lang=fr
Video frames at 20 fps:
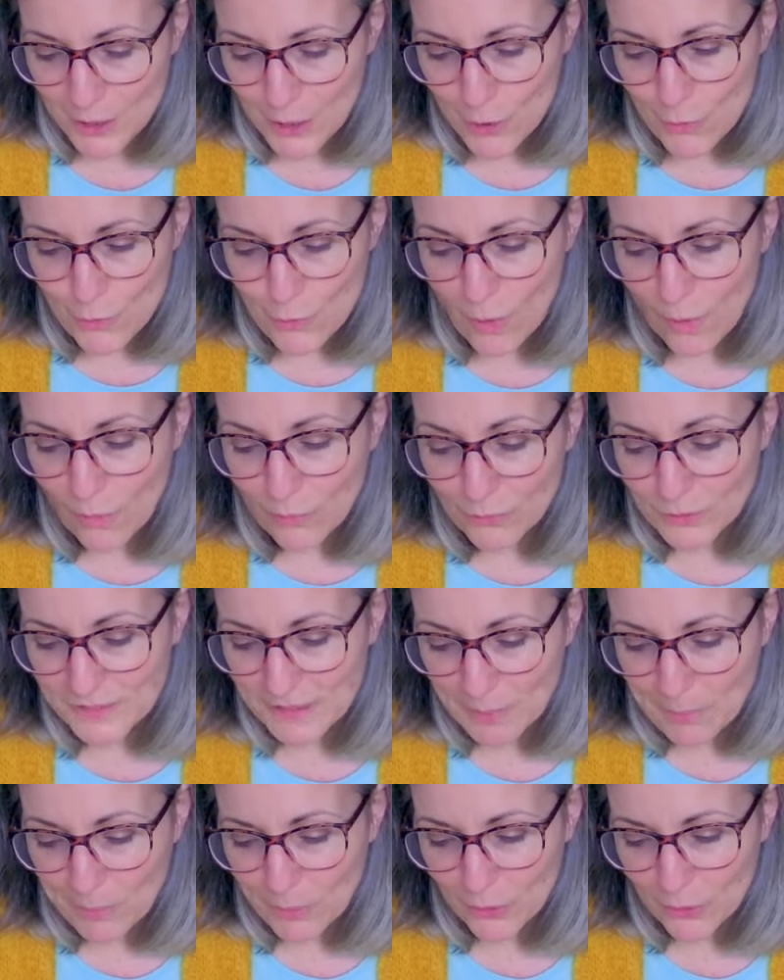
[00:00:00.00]
ou en vous
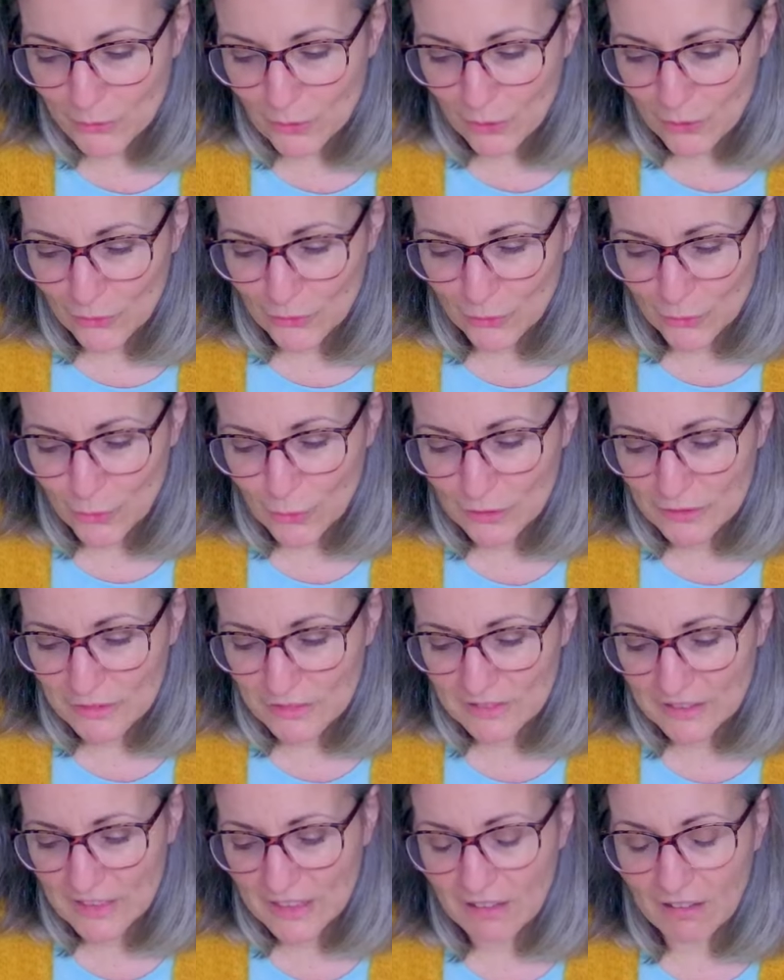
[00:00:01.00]
apportant son
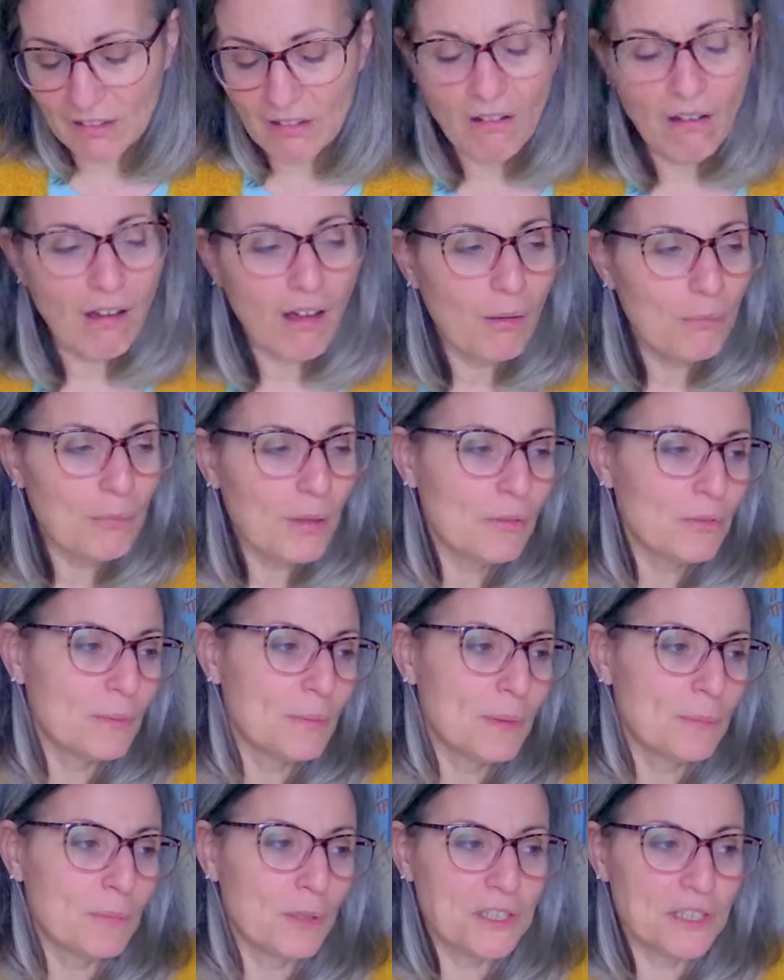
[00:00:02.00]
côté, oh ben oui,
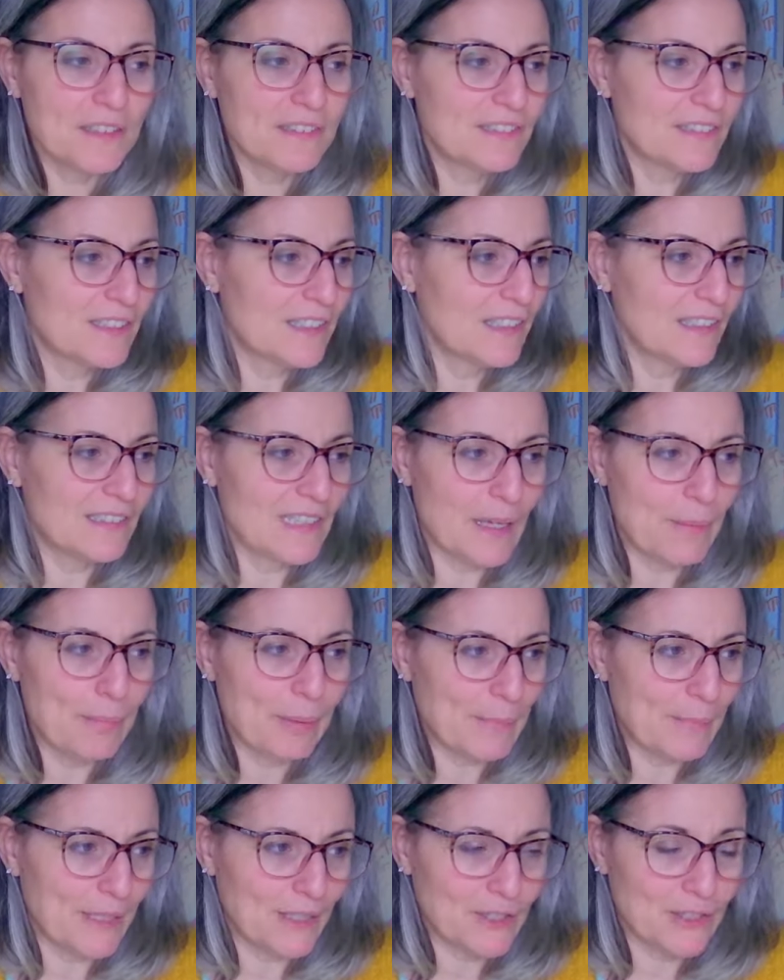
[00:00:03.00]
mais moi j'ai essayé, ça n'a
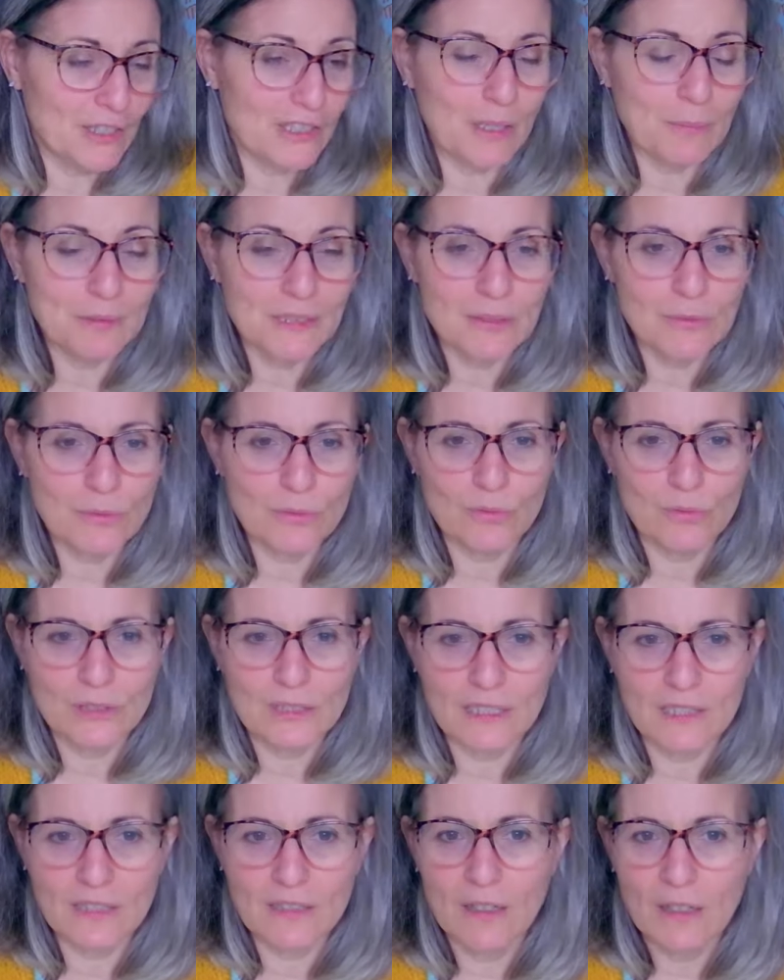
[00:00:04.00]
pas marché, comme si vous
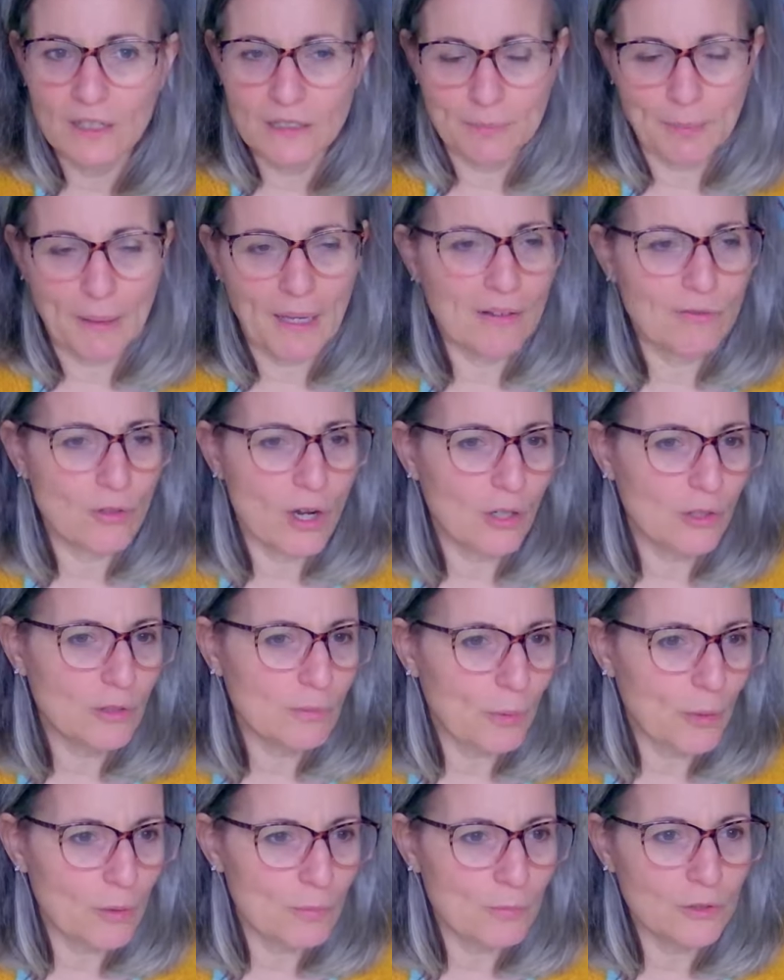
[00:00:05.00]
vouliez bah, avoir une
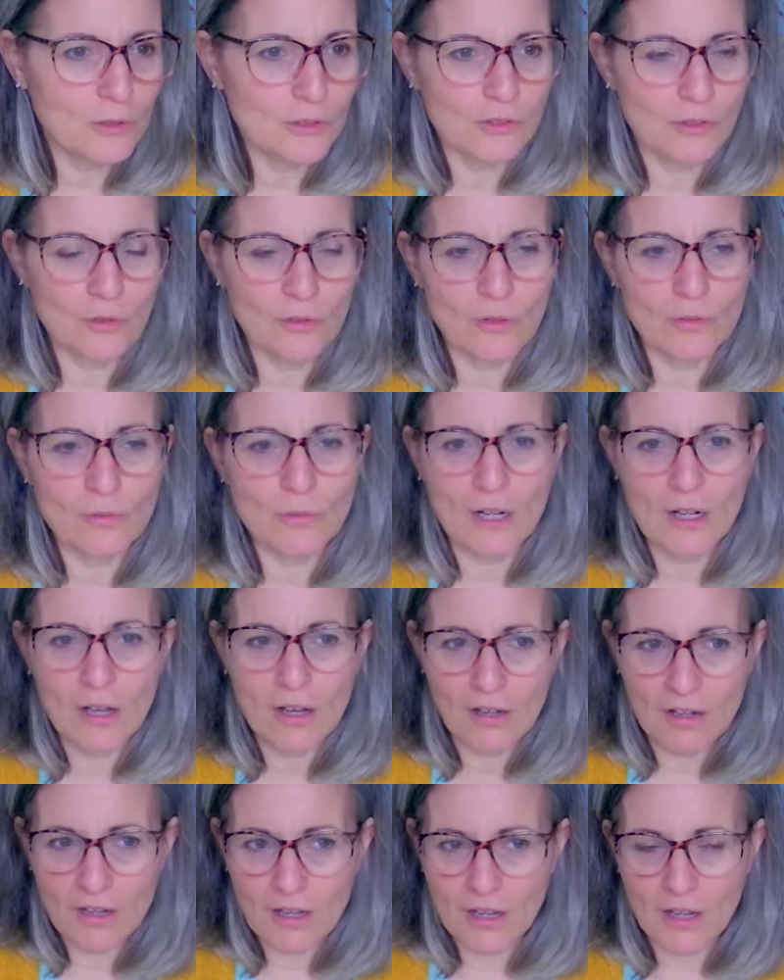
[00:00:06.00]
promotion ou
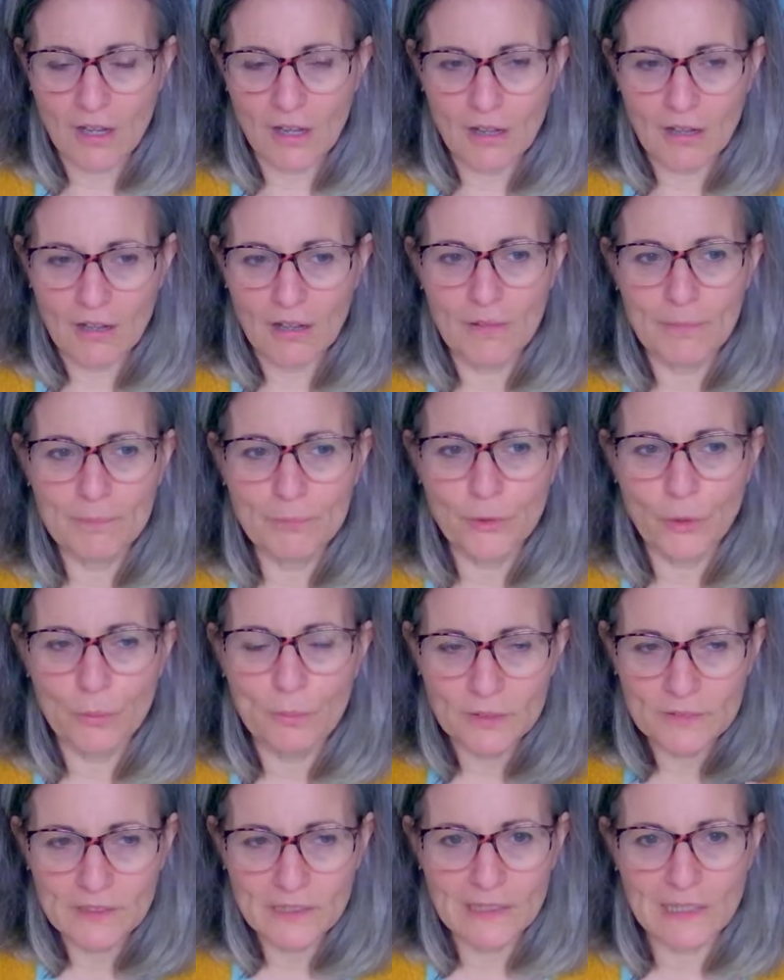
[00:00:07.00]
alors euh,
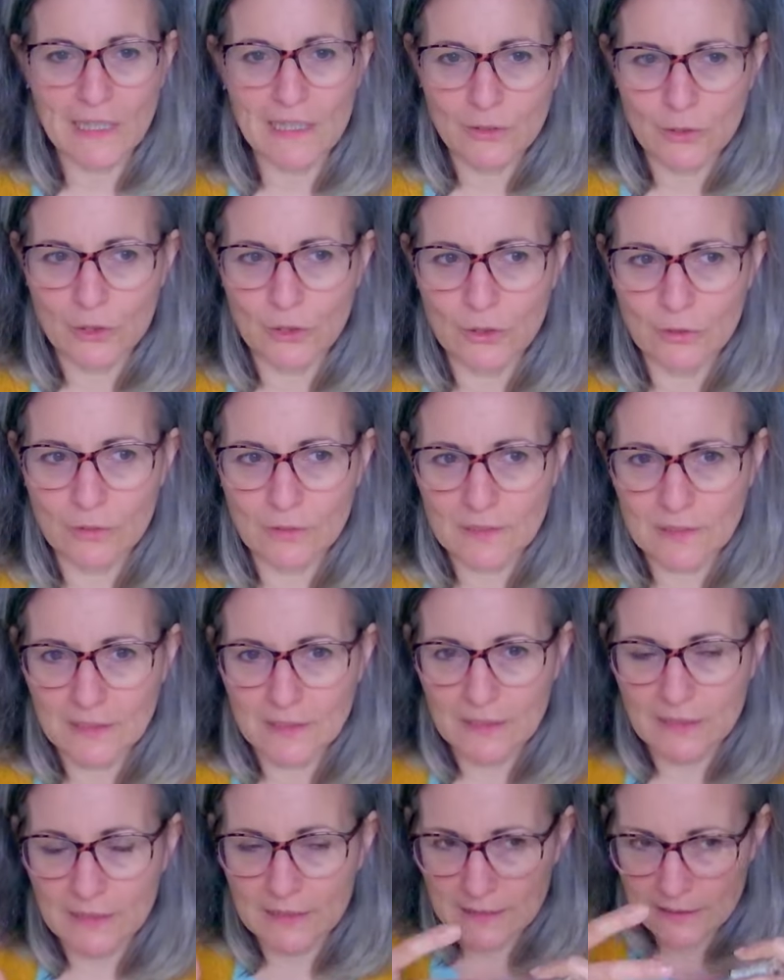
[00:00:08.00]
demander quelque chose
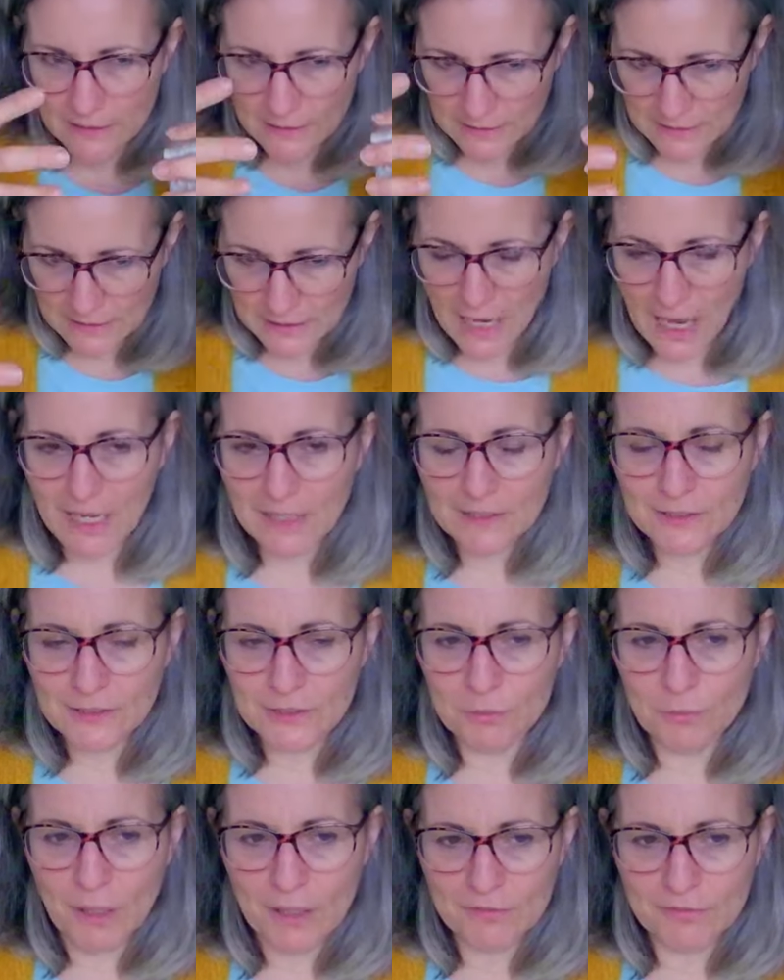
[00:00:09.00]
qui, qui,
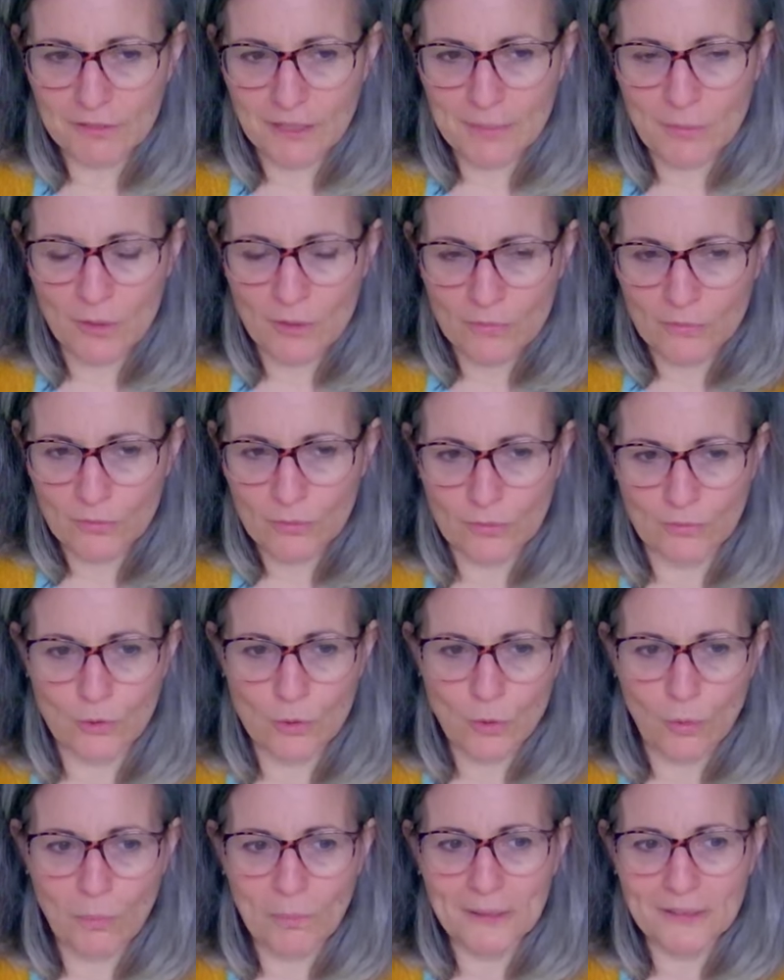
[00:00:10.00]
assoit vraiment vos, vos
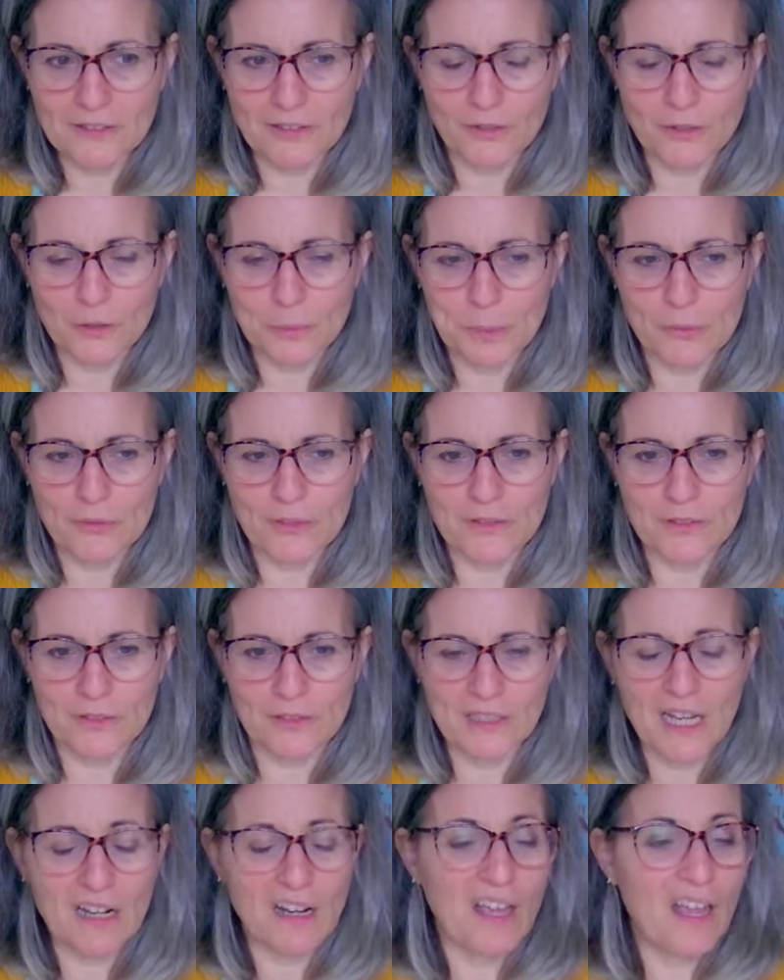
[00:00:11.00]
compétences
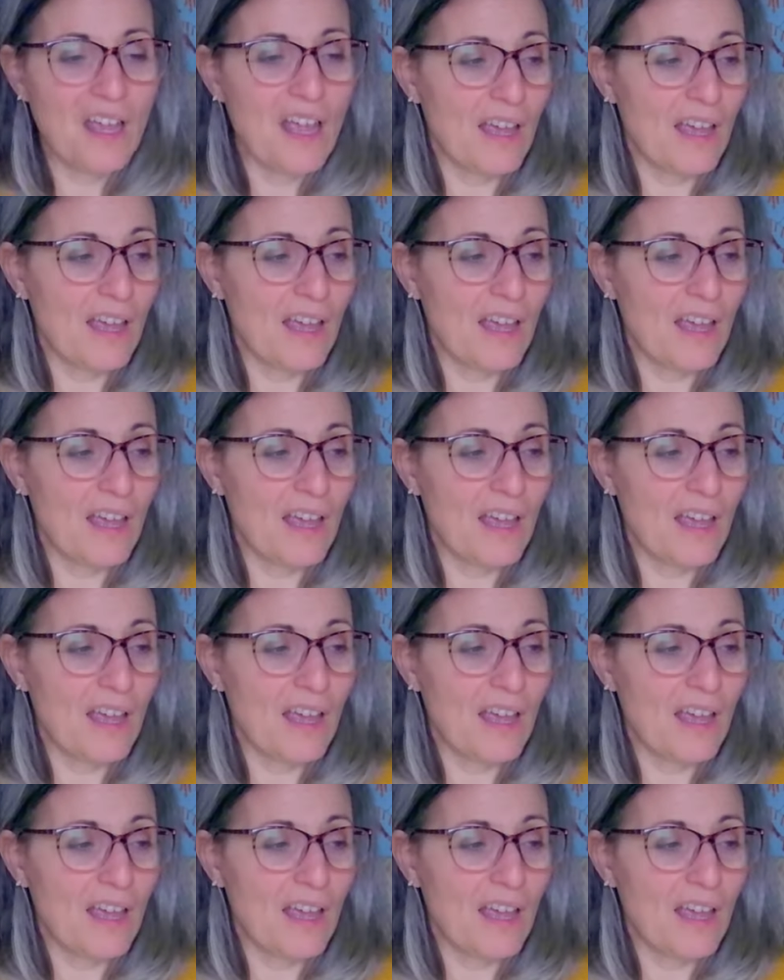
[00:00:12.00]
professionnelles,